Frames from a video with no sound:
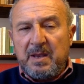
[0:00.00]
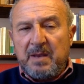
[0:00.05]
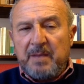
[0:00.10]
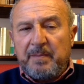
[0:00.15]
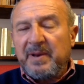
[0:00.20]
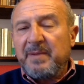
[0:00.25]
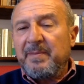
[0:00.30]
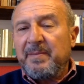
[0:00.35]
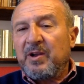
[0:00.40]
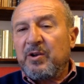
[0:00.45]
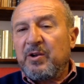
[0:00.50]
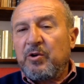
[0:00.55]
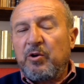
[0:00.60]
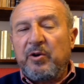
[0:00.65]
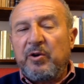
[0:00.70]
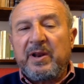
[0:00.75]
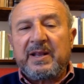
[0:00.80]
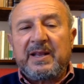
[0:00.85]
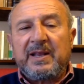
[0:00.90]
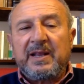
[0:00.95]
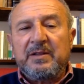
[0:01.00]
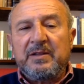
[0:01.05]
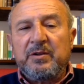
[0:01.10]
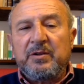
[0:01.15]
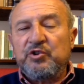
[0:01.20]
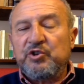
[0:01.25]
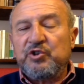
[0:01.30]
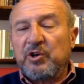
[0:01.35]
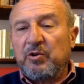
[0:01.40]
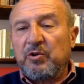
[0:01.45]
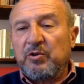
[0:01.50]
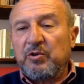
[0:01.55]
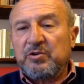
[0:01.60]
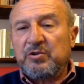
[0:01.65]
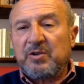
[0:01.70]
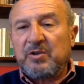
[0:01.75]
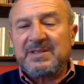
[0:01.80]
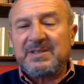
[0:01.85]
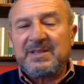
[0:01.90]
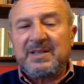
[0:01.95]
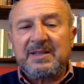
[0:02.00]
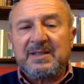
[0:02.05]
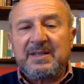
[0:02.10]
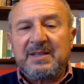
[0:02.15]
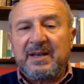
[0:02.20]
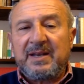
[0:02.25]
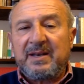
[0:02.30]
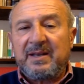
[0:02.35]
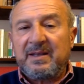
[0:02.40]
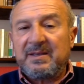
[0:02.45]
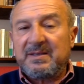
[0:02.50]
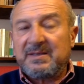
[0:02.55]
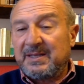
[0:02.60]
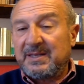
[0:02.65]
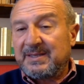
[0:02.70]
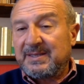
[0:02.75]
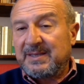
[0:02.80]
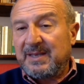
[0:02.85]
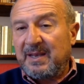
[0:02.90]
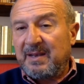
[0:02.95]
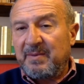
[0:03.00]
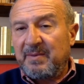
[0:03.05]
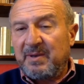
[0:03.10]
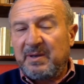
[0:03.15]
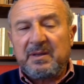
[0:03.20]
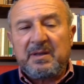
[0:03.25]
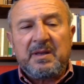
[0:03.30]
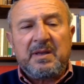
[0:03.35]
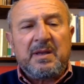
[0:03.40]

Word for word: Prima ancora che il 12 agosto a Sant'Anna di Stazzema